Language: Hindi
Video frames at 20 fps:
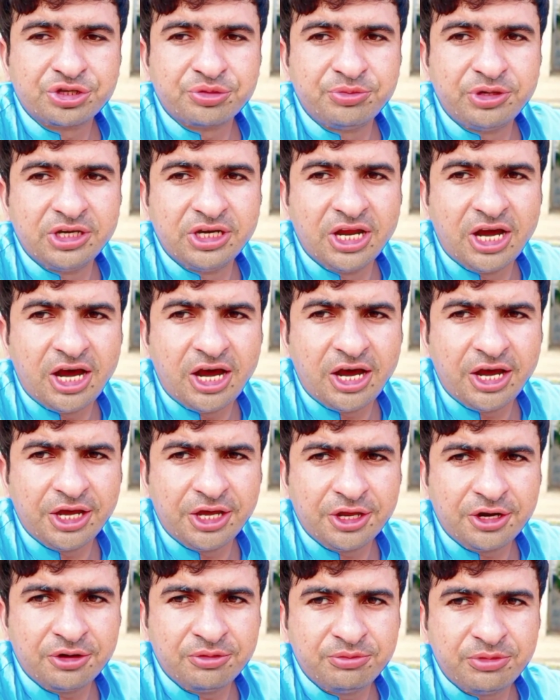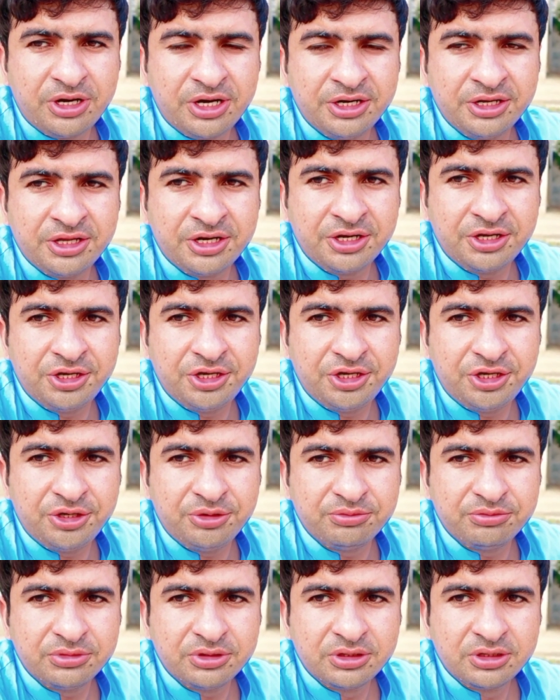बेसमिल्लामान
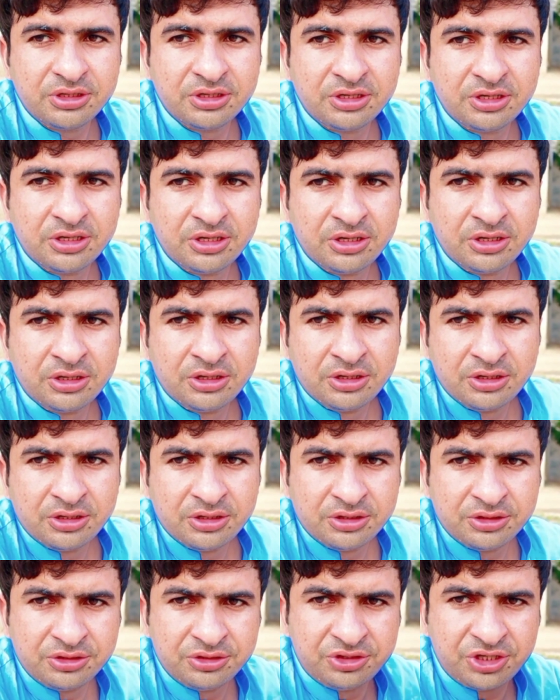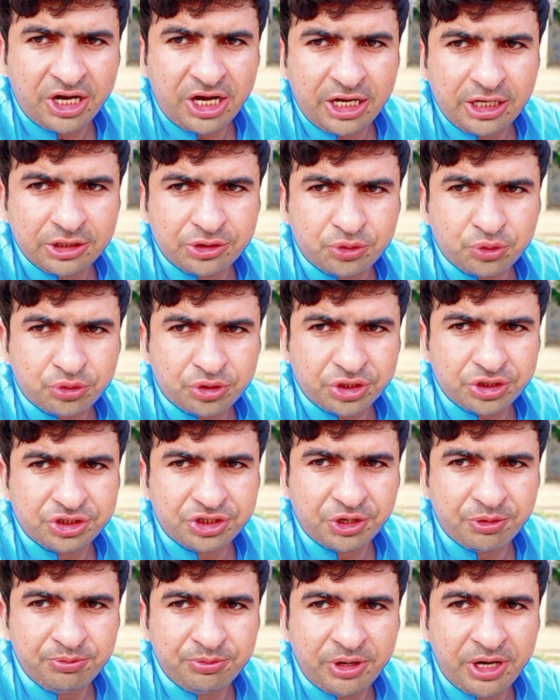रहीम जाल
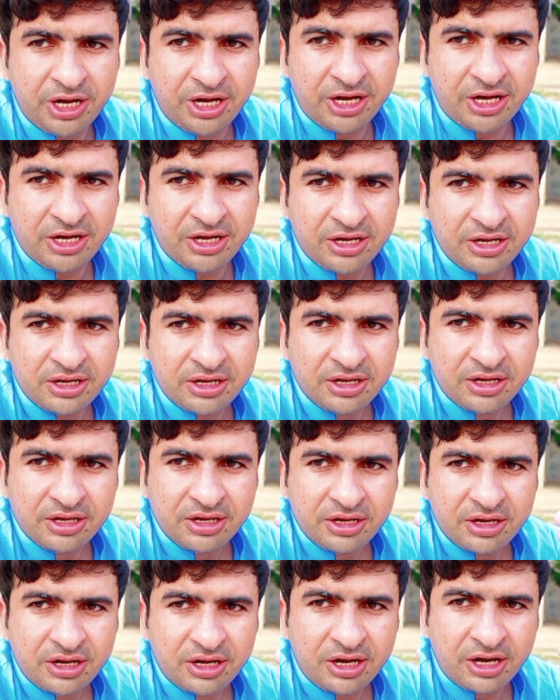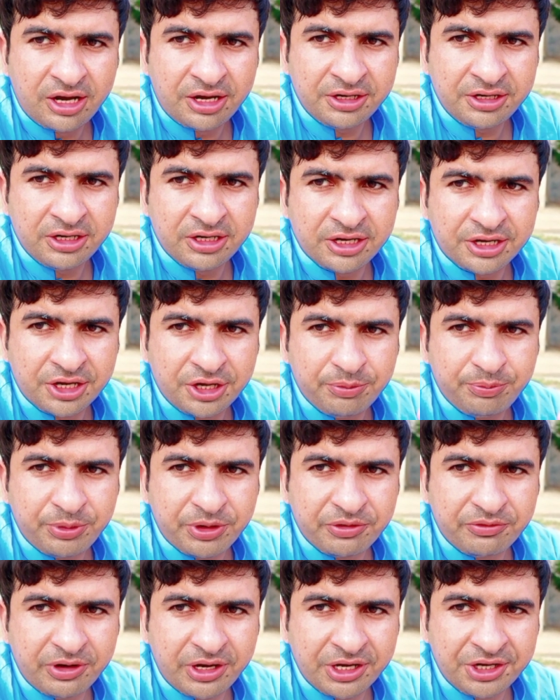चुकी शम्मा आने लगे
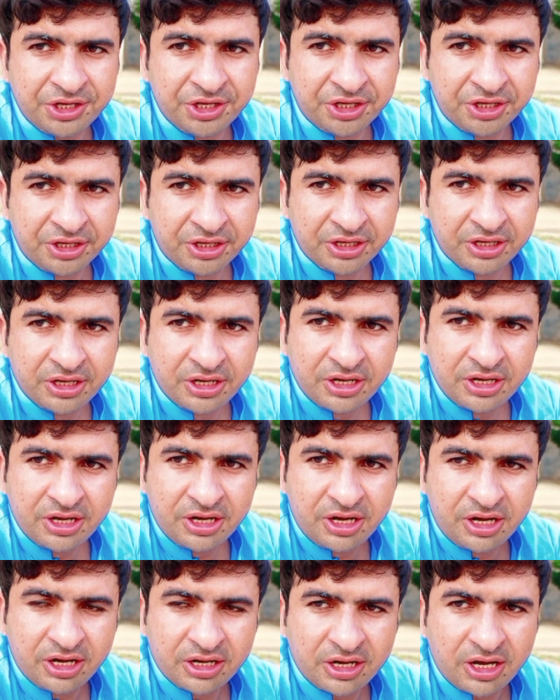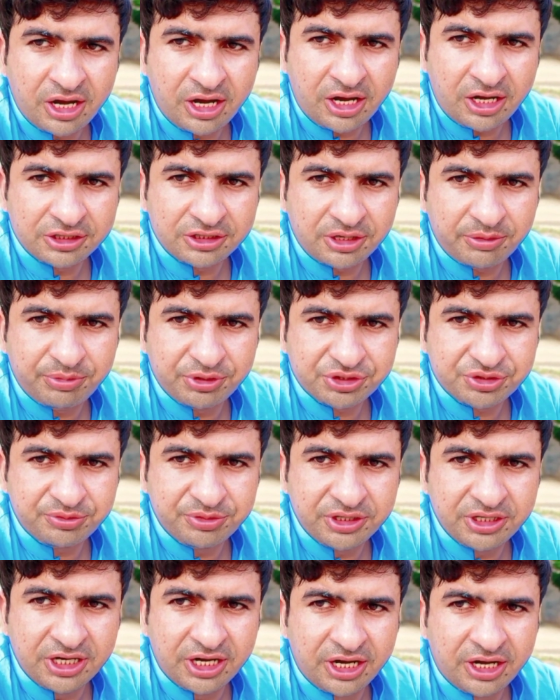परवाने आगाज
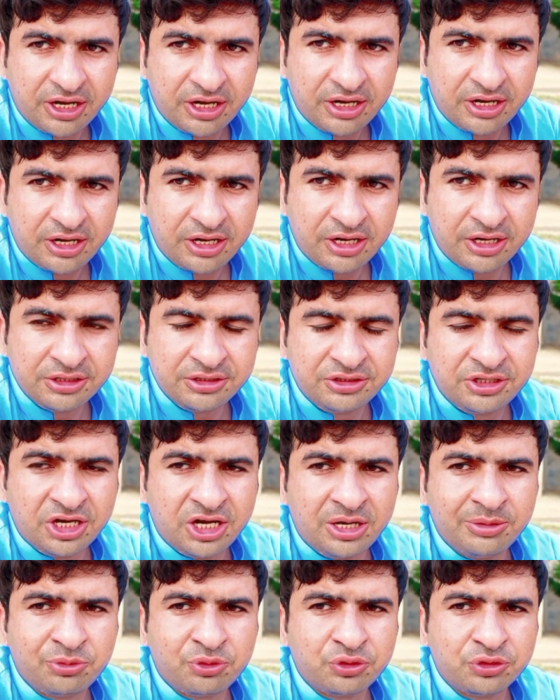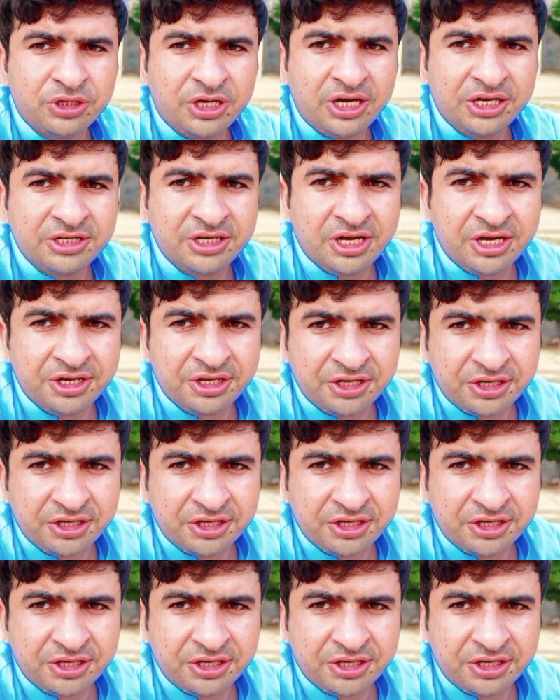बिस्मिल्ला अंजाम खुदा